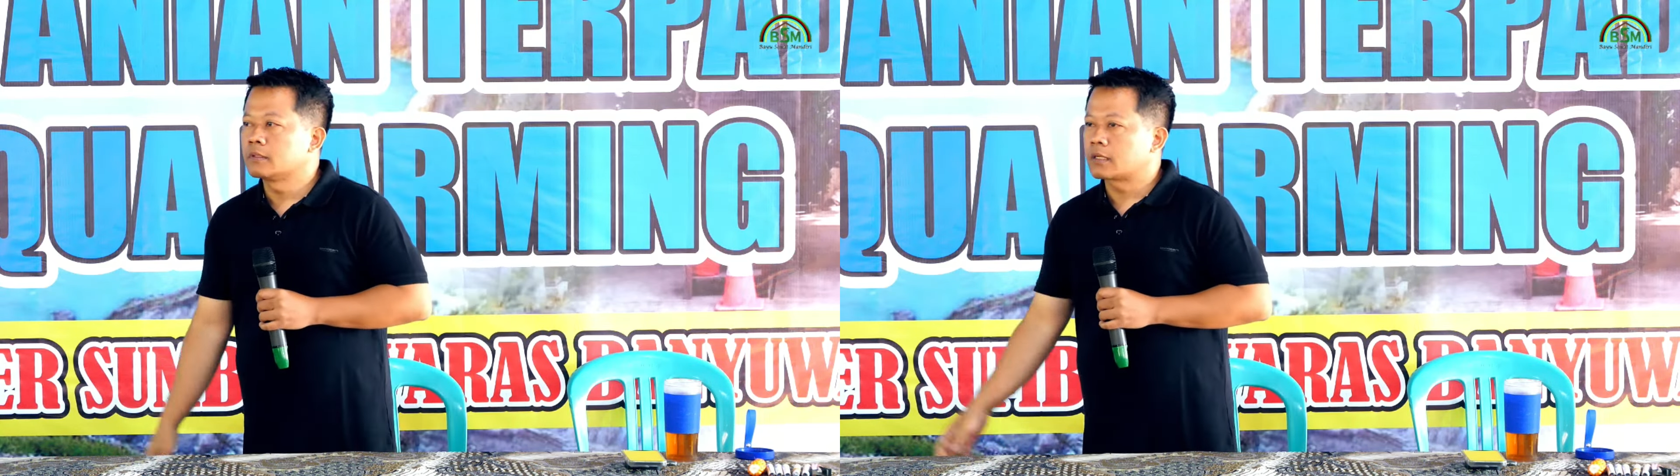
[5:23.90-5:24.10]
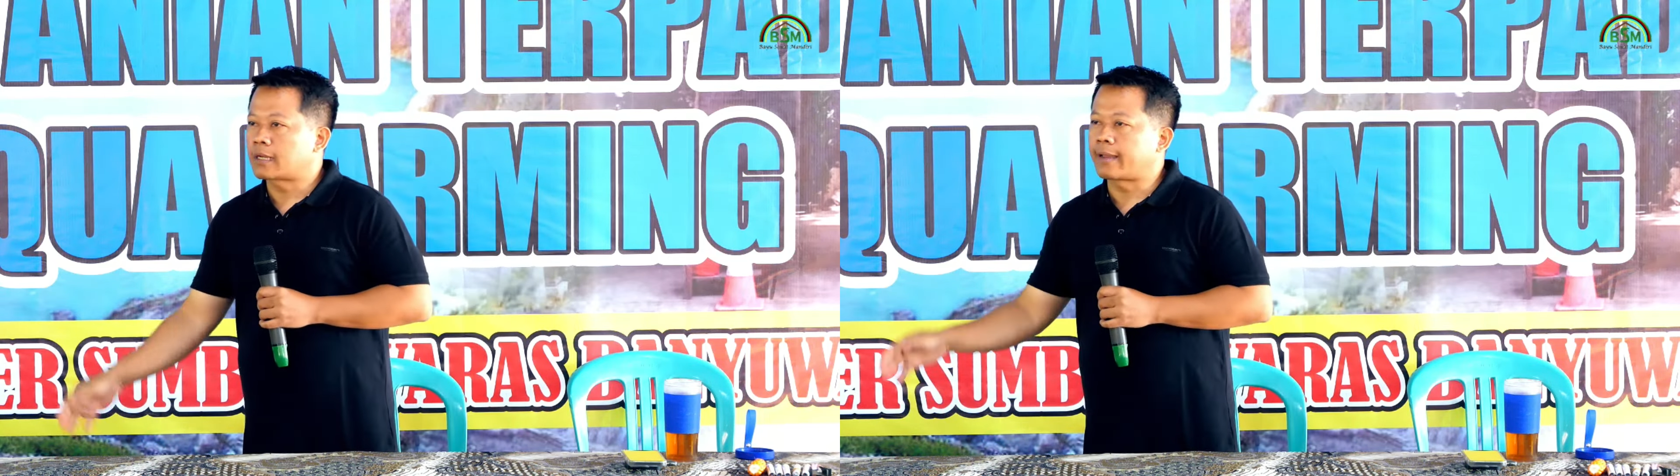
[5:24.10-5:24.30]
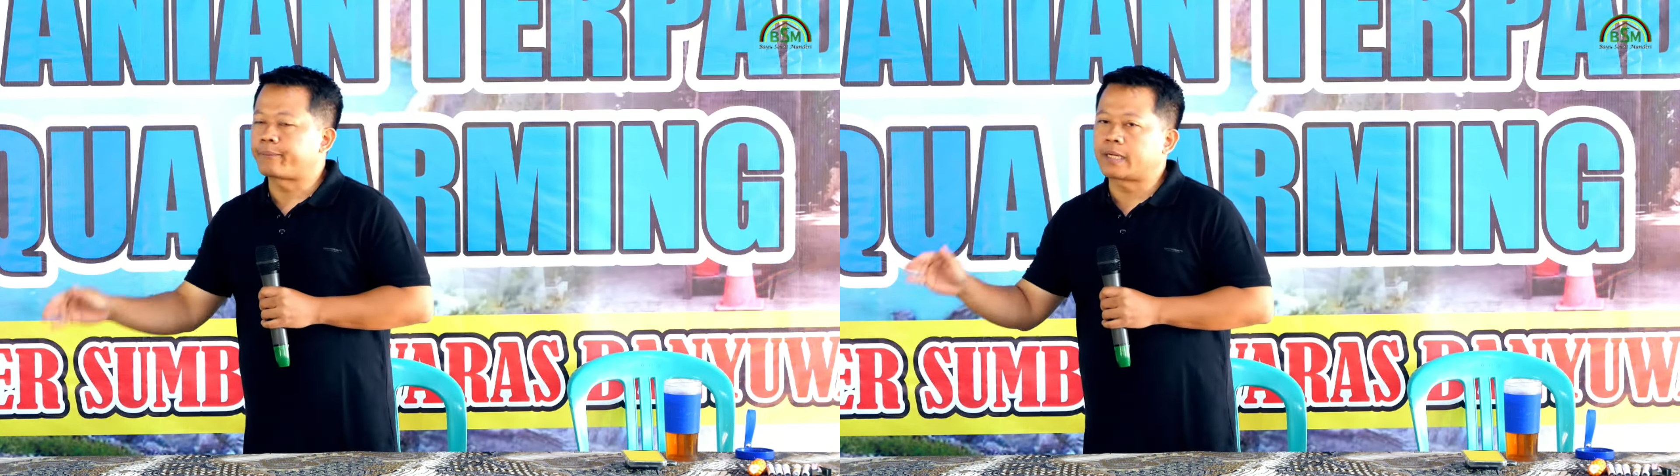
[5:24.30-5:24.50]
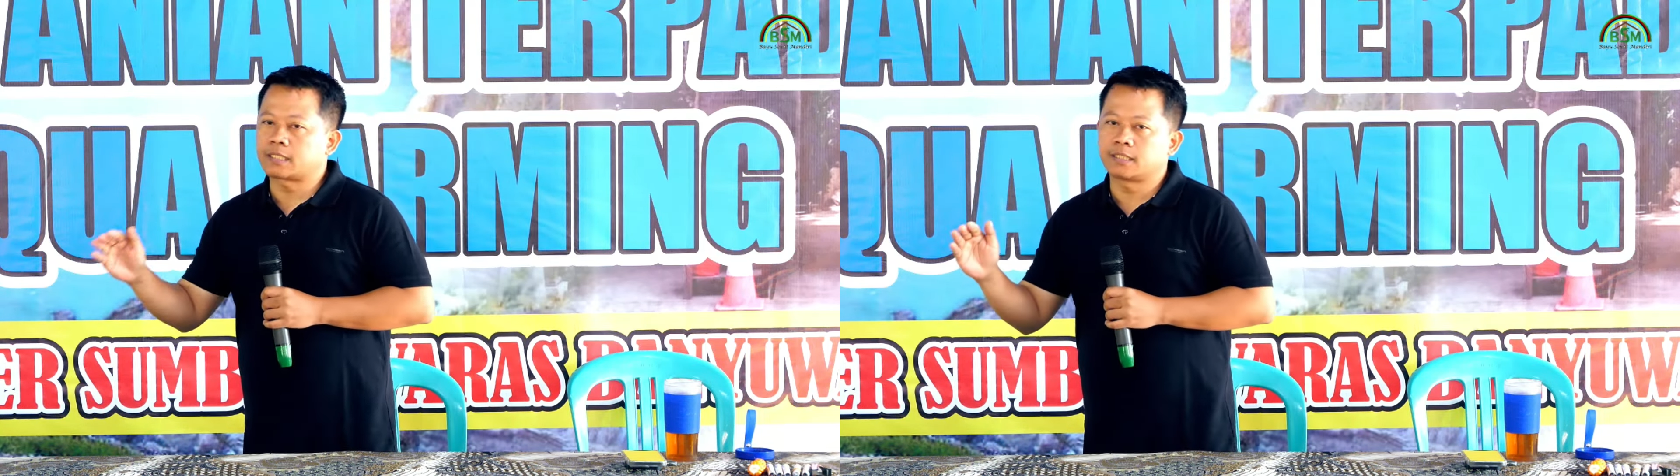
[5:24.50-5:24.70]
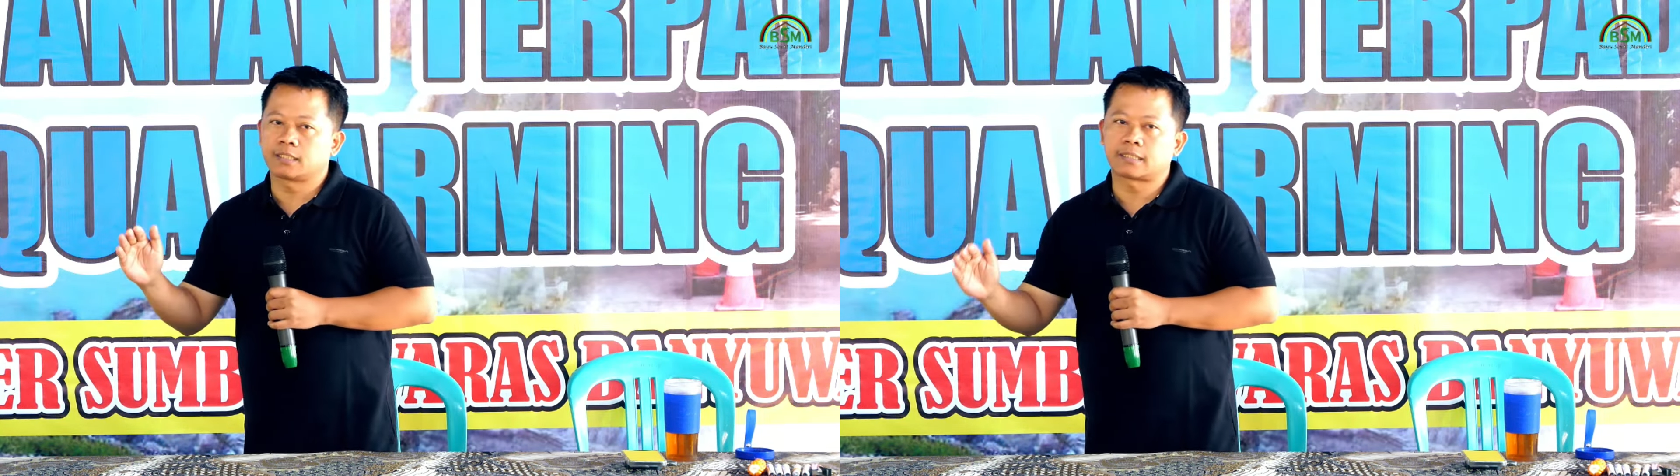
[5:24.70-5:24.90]

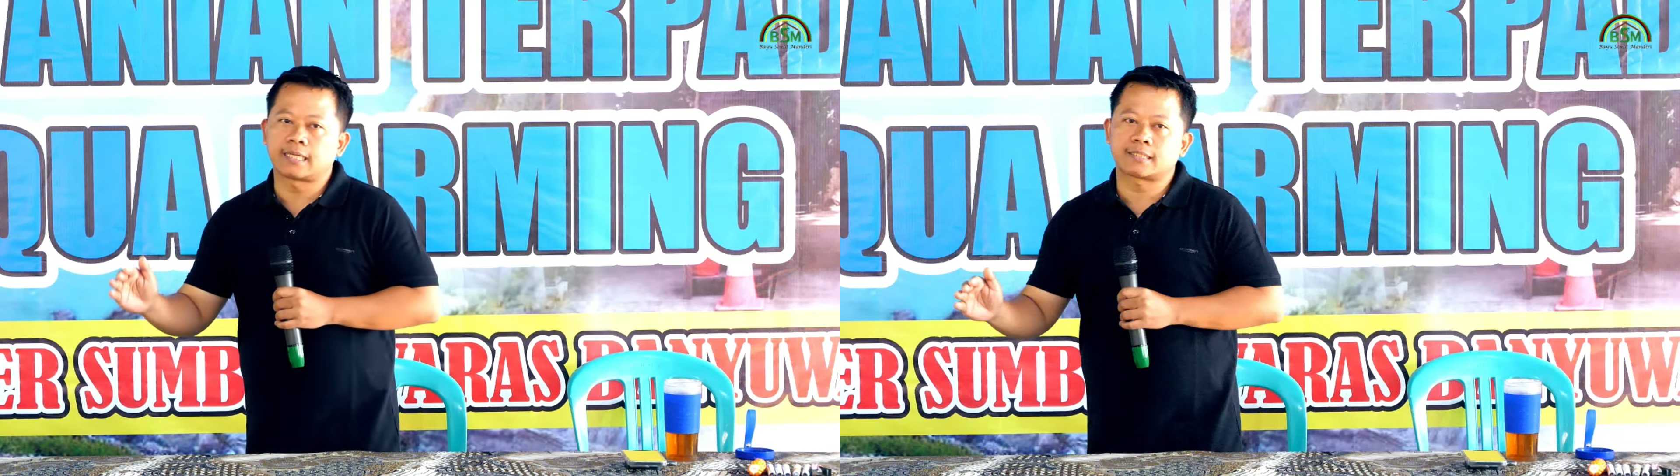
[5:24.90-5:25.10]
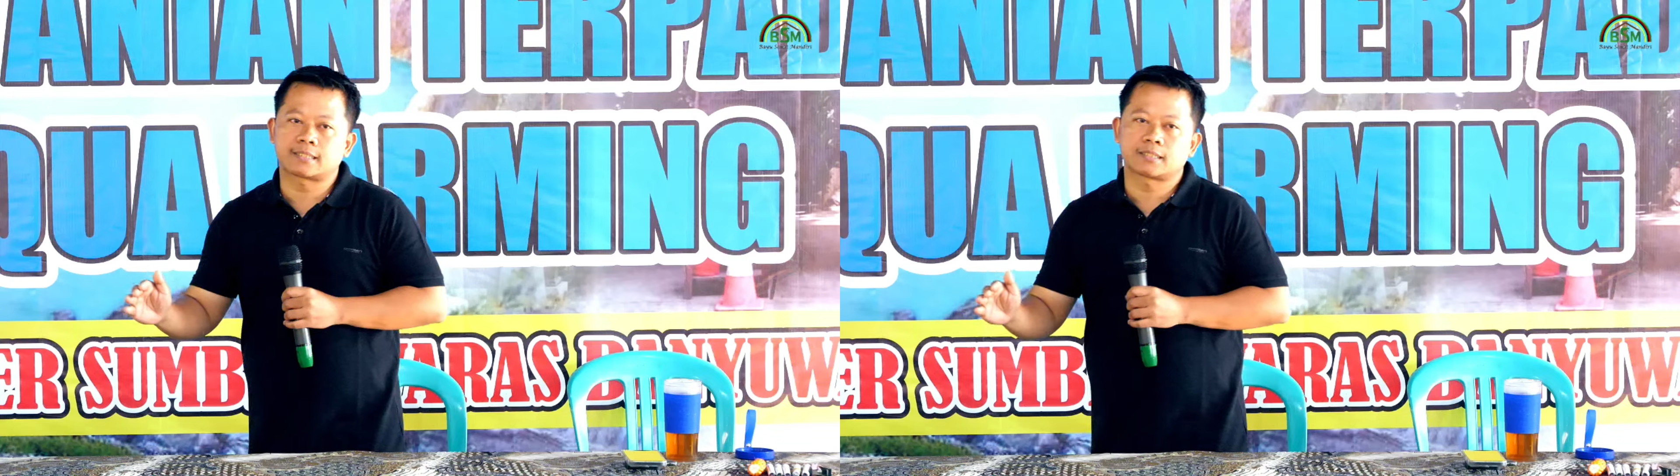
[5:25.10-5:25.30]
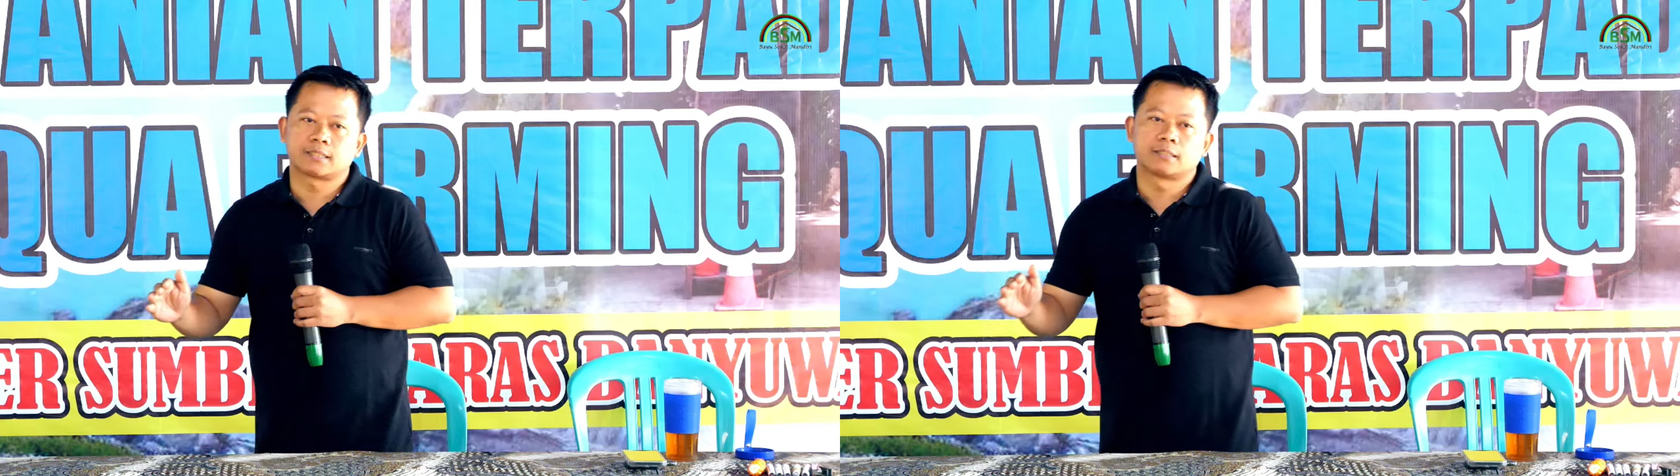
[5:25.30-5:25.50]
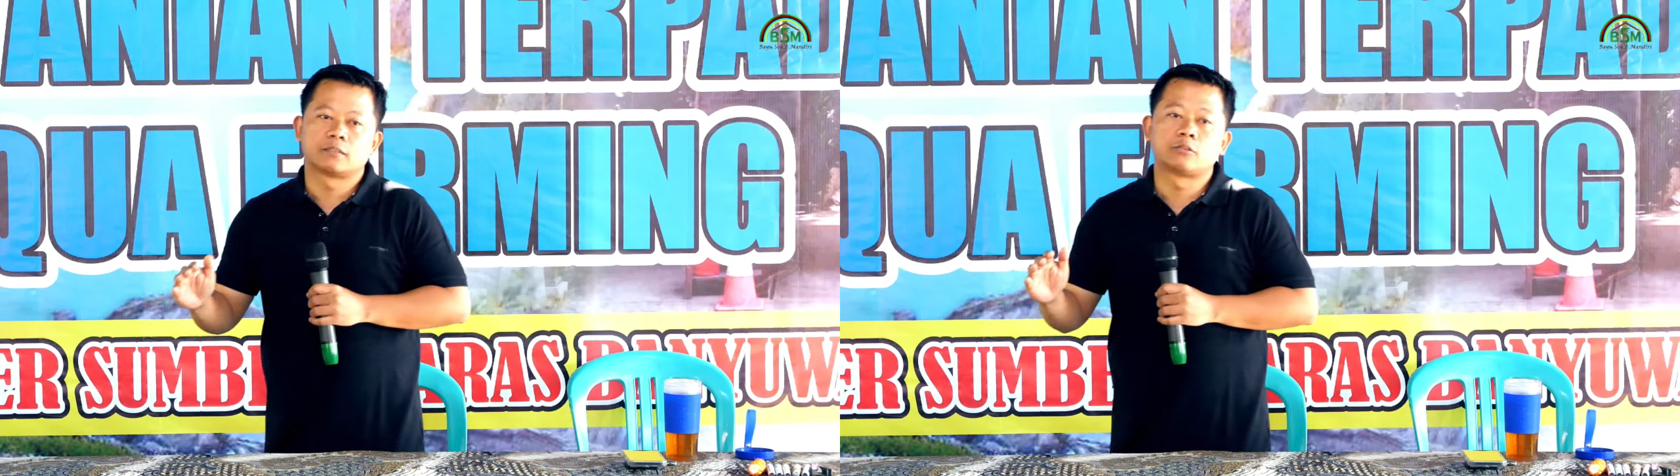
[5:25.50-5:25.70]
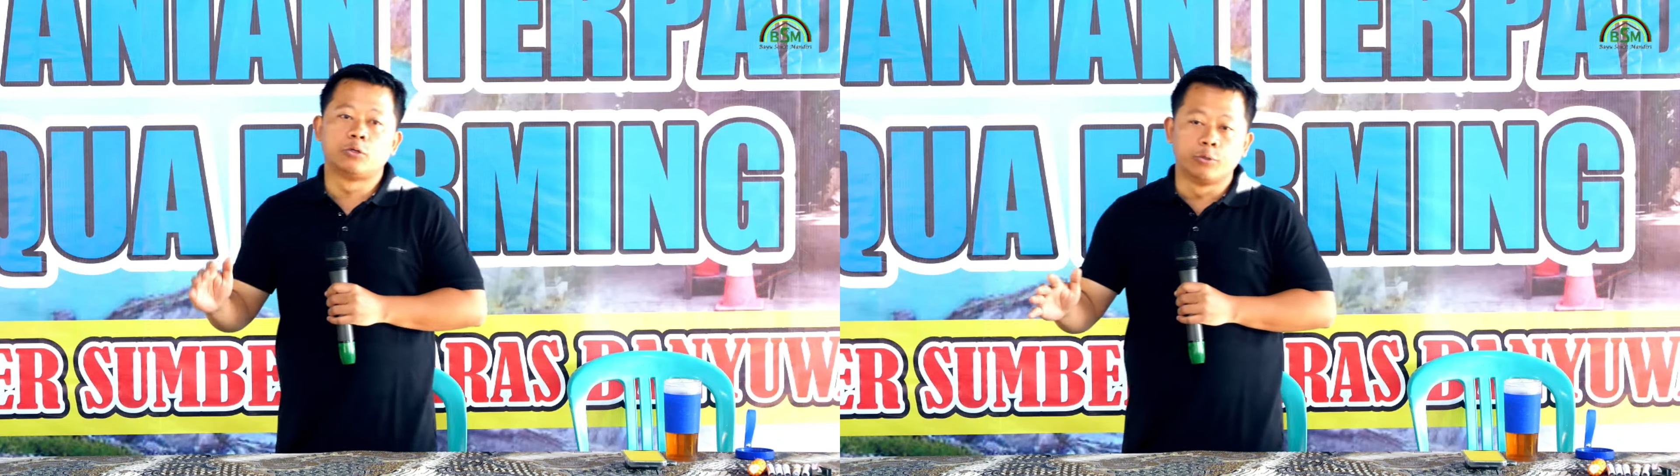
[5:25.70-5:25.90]
kapasitas
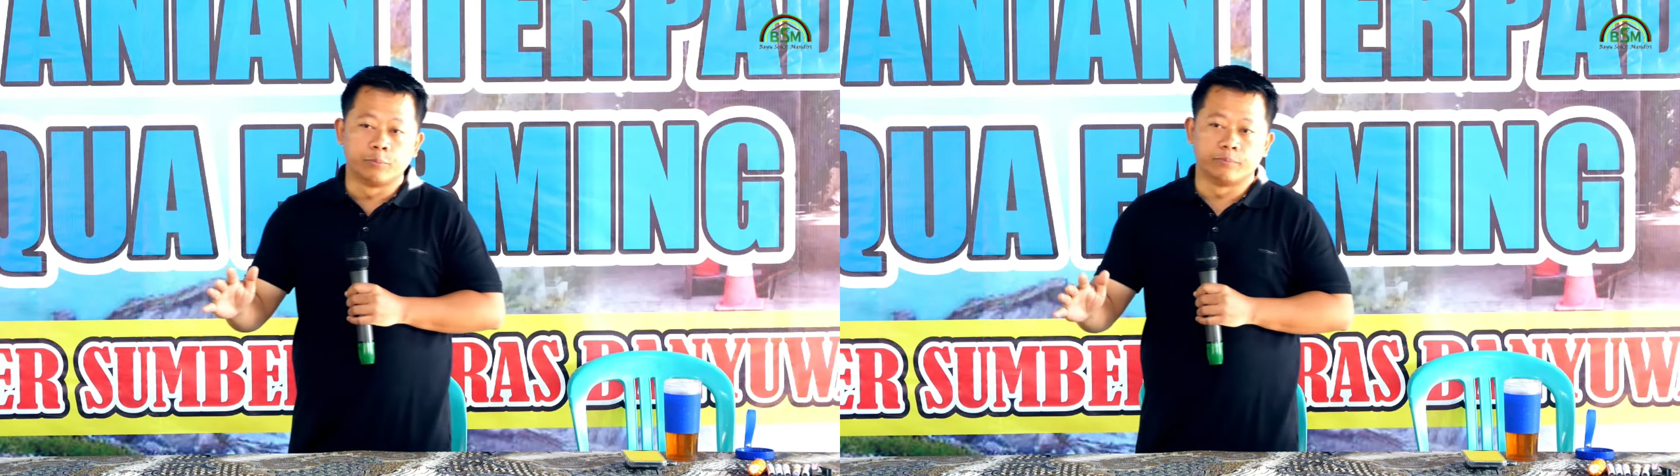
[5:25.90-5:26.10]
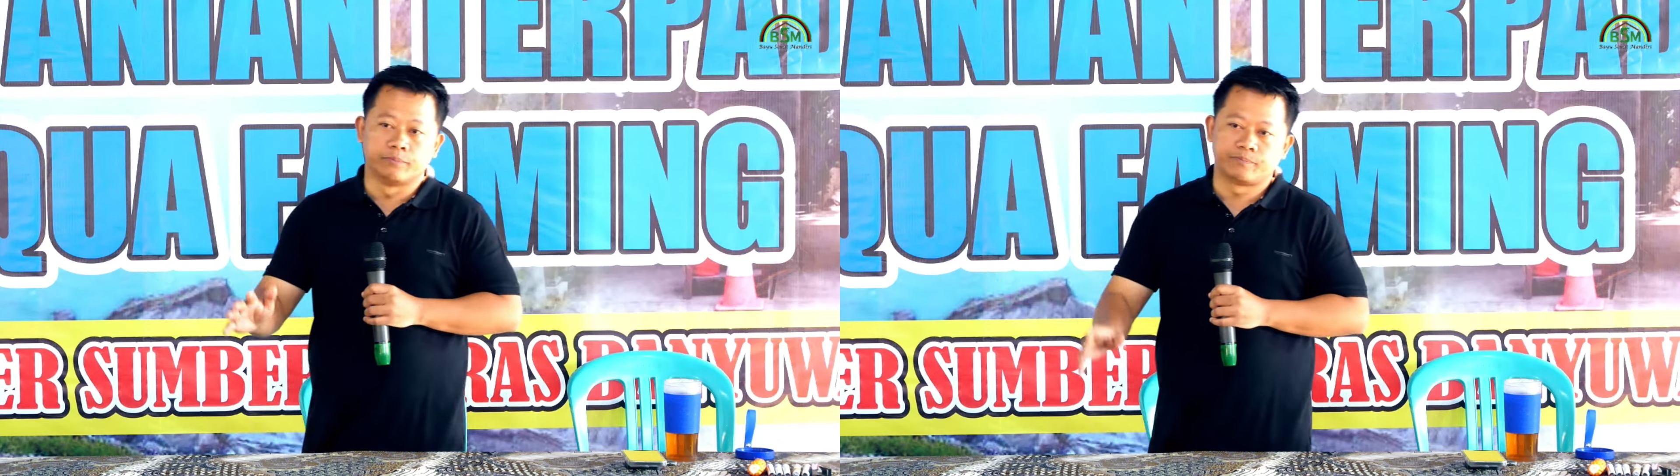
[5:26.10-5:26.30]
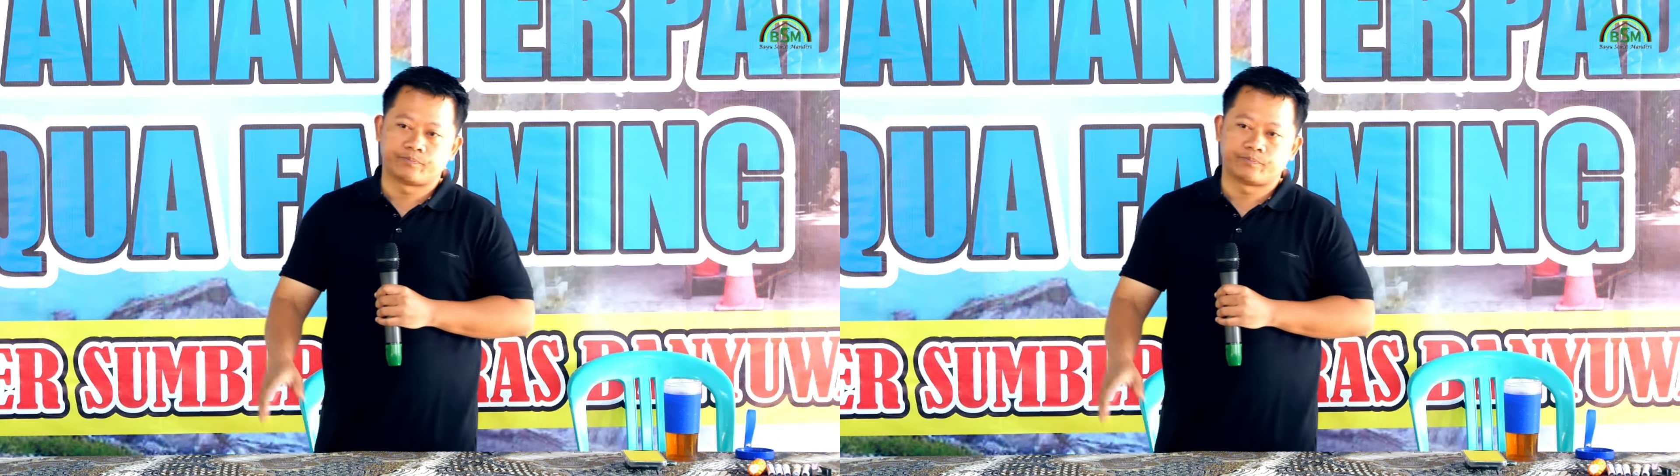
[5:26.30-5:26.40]
drum.